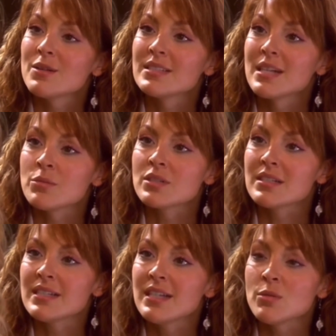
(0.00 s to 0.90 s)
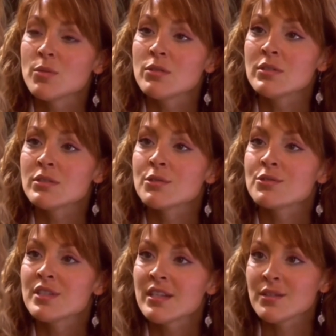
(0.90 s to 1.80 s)
Lo estamos haciendo por
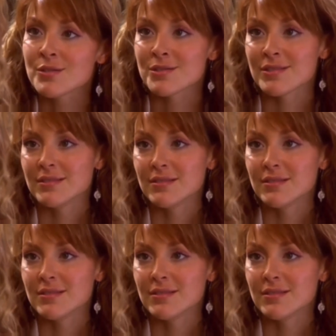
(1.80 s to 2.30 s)
nuestros hijos.